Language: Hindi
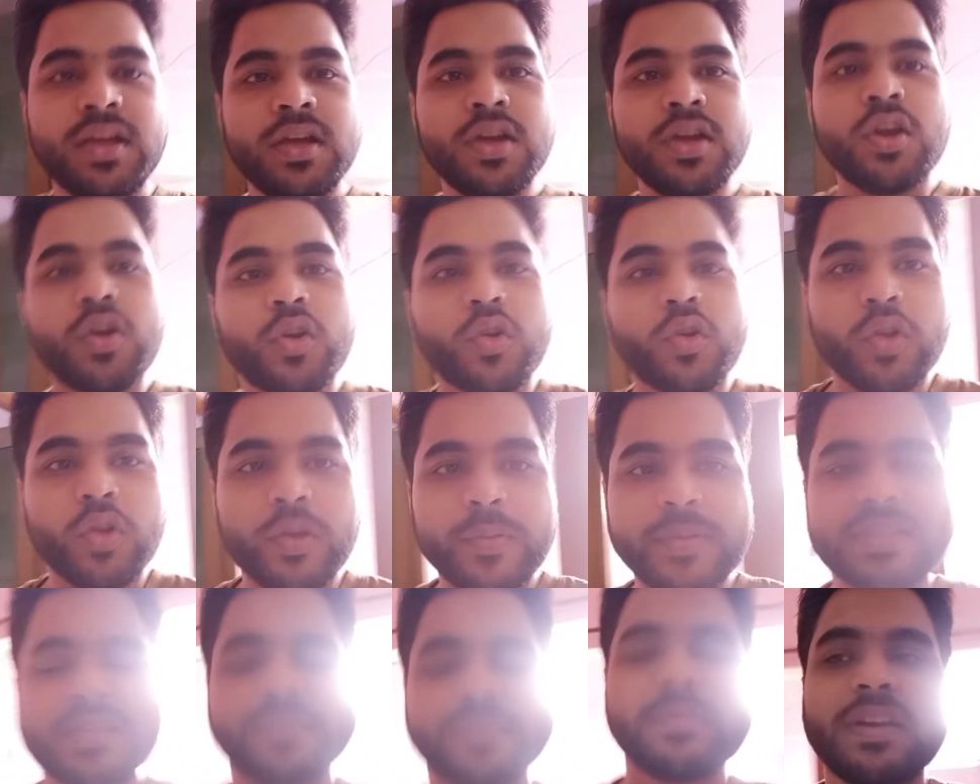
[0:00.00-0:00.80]
कोई भी
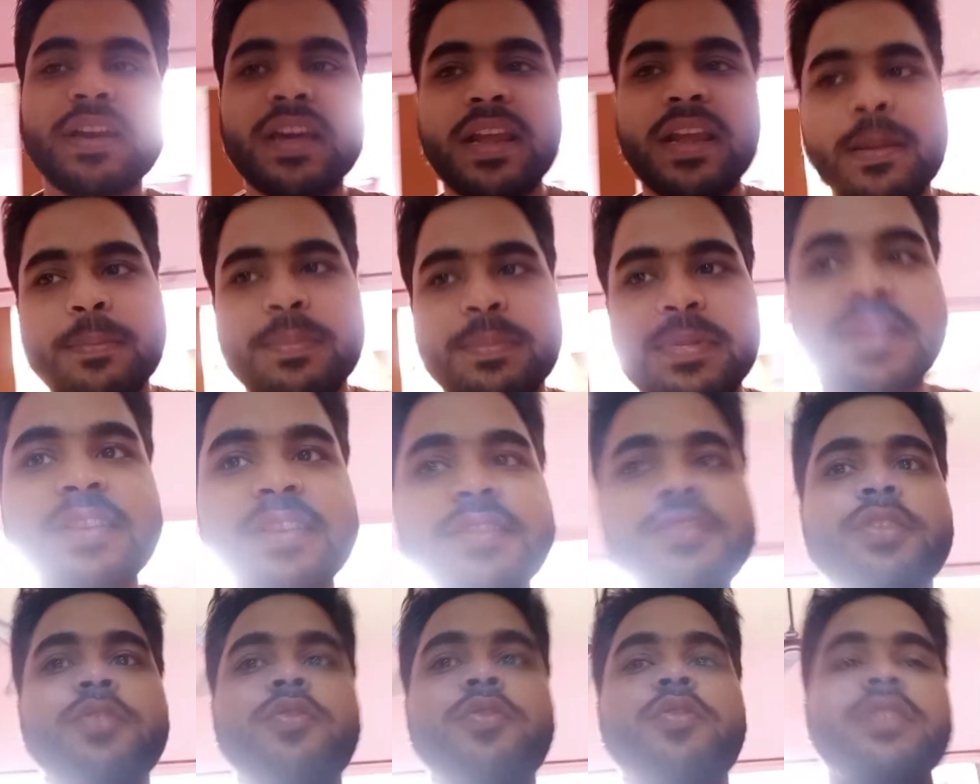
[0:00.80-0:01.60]
सिम अगर आप लेते
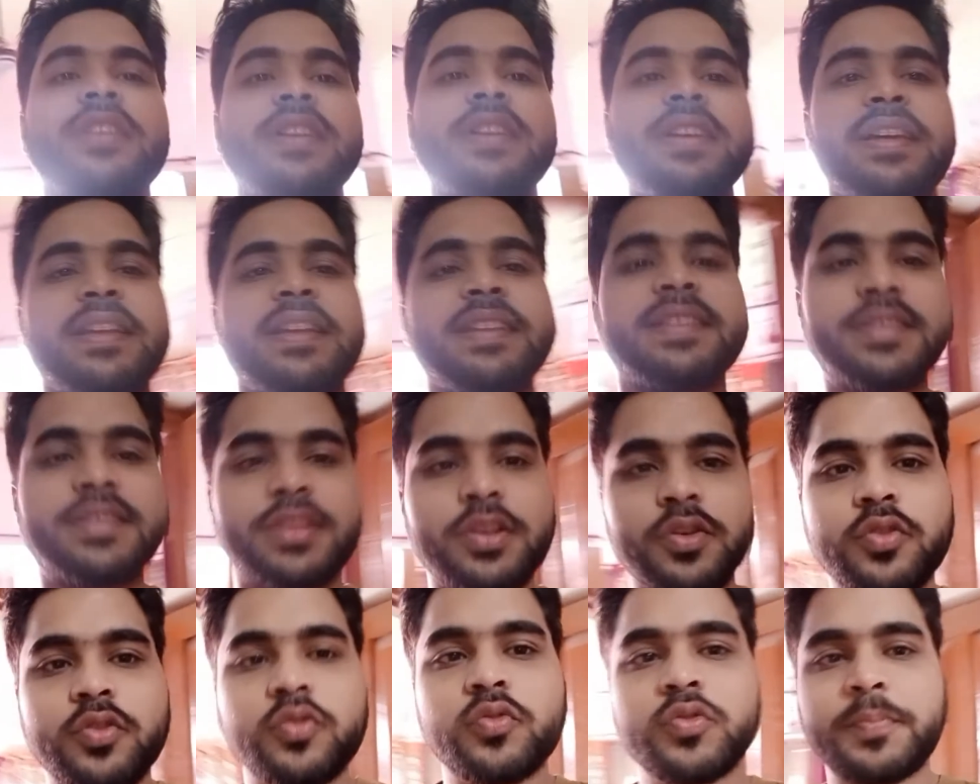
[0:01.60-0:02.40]
हो या खरीदते हो
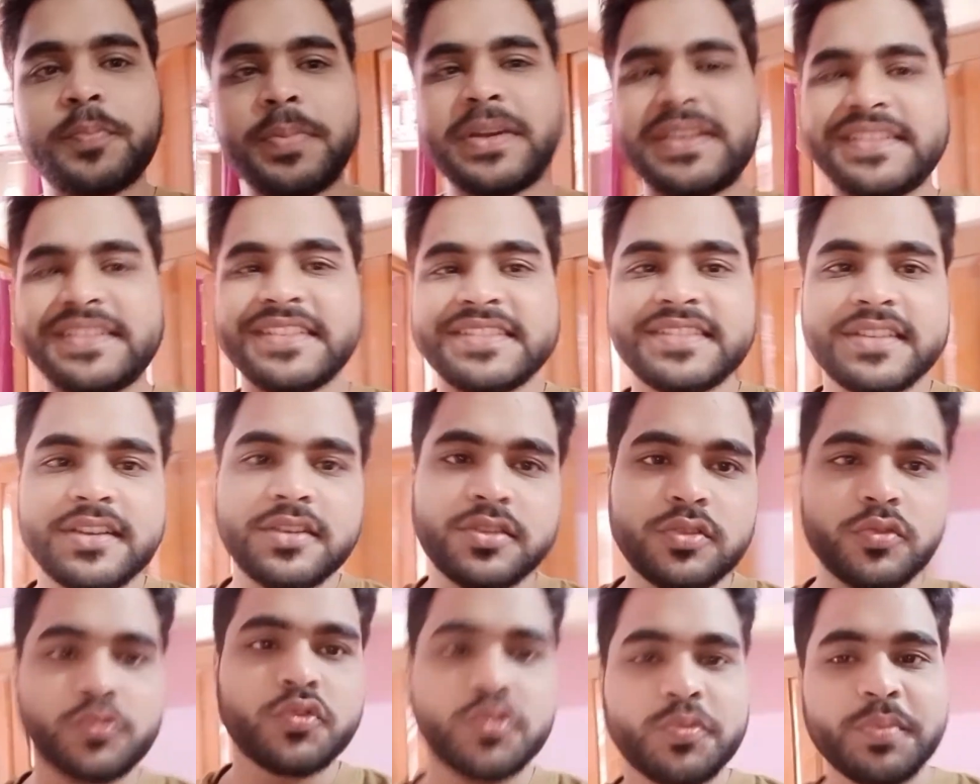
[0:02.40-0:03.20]
कोई परचेज करते हो
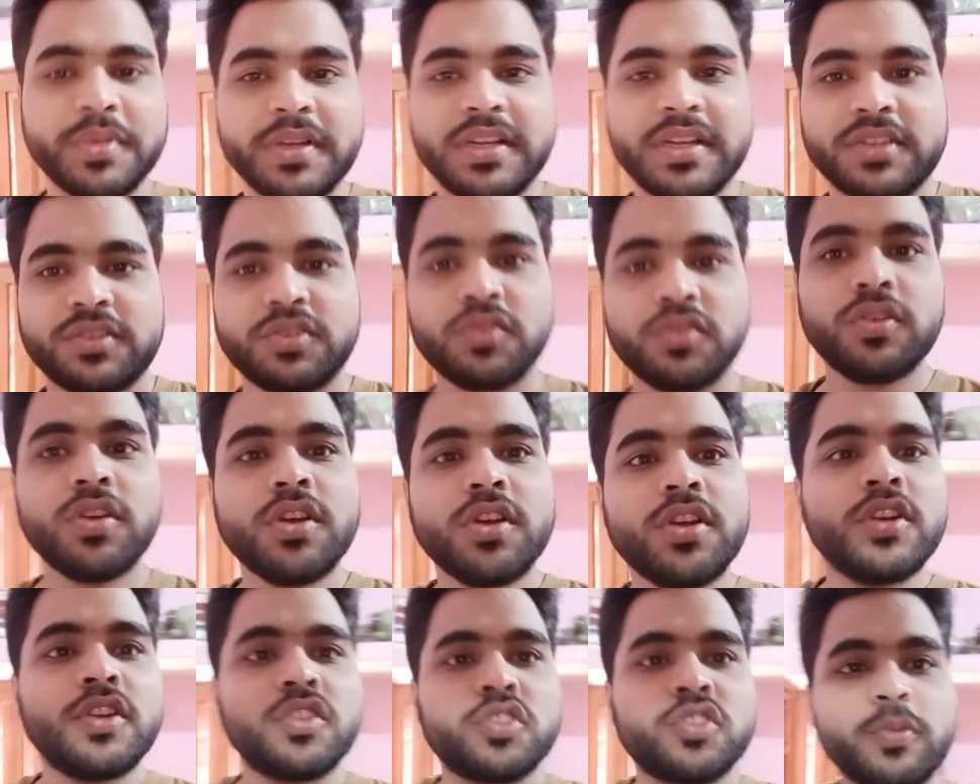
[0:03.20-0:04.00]
कुछ भी करते हो
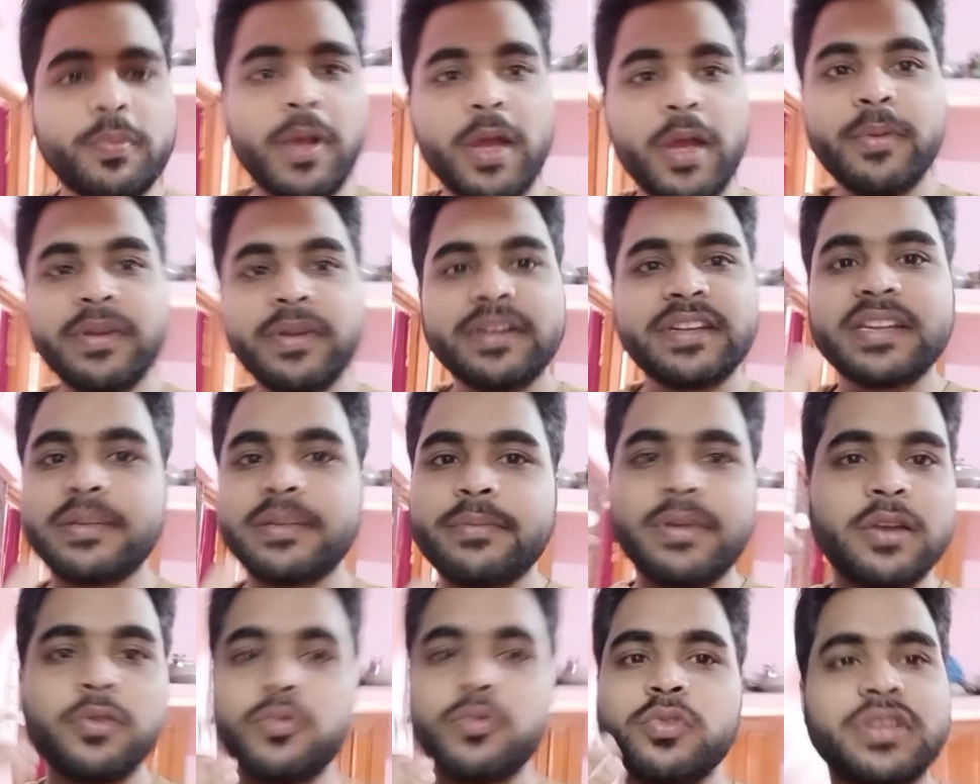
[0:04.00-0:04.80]
तो बायोमेट्रिक
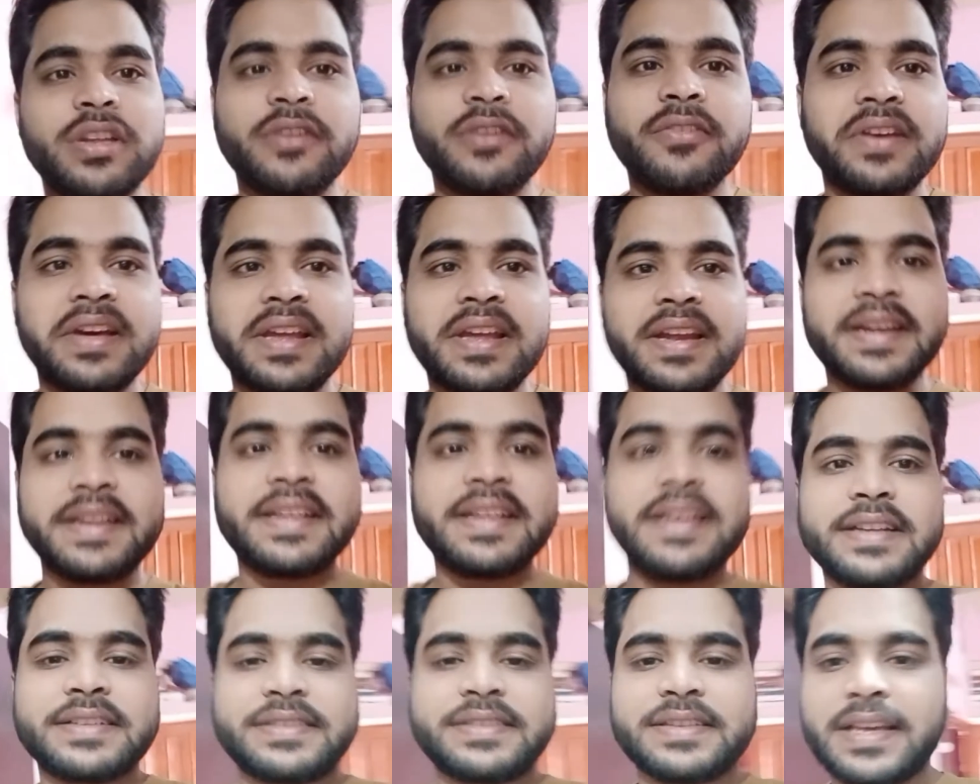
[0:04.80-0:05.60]
अंगूठा वगैरह नहीं
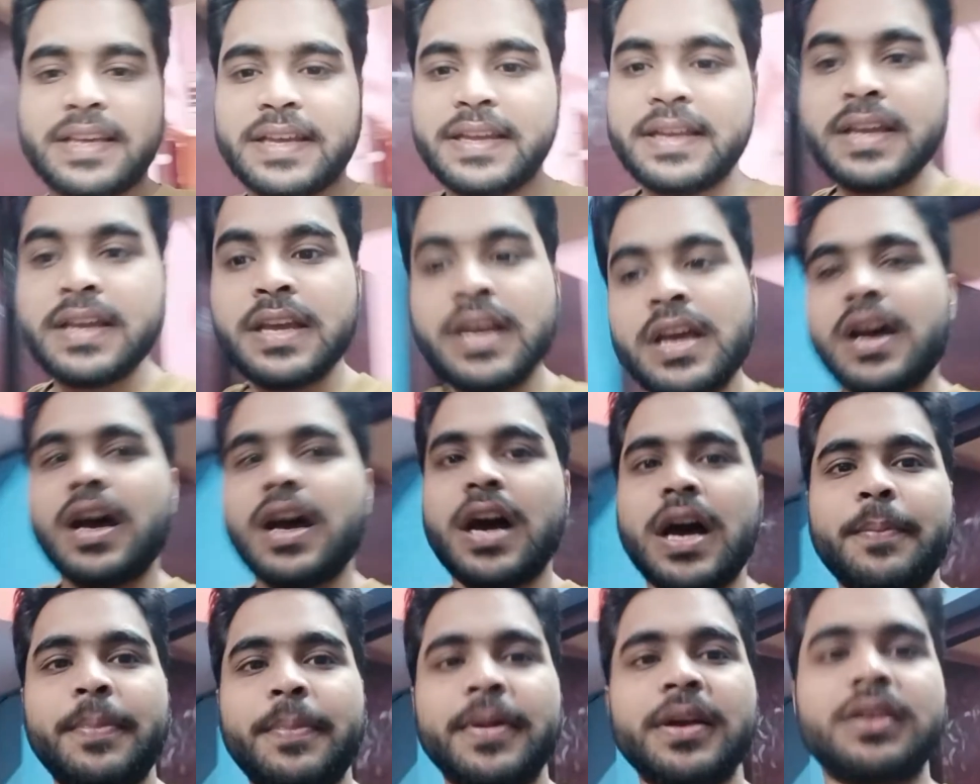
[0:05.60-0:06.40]
लगता है आप
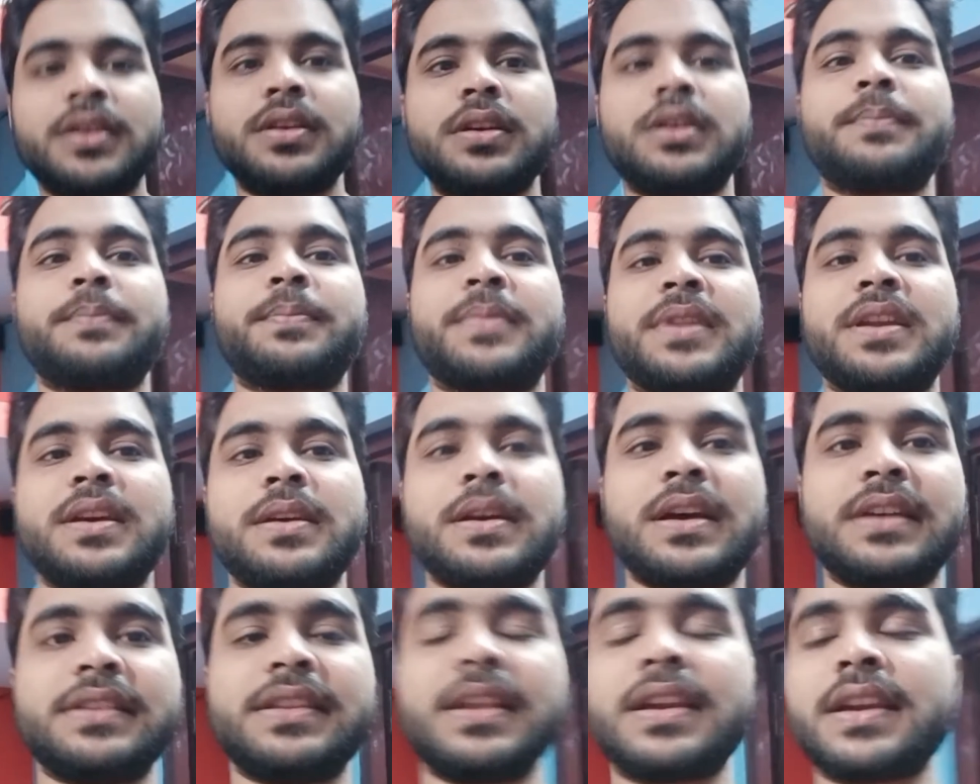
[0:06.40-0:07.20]
अपना
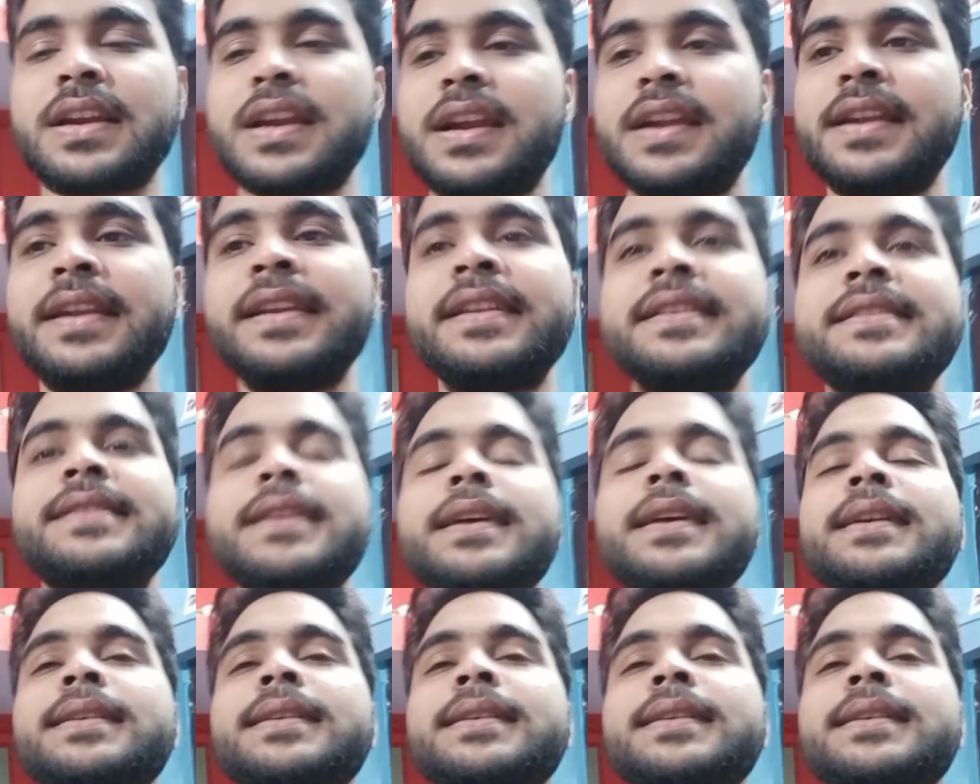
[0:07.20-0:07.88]
आधार कार्ड लीजिए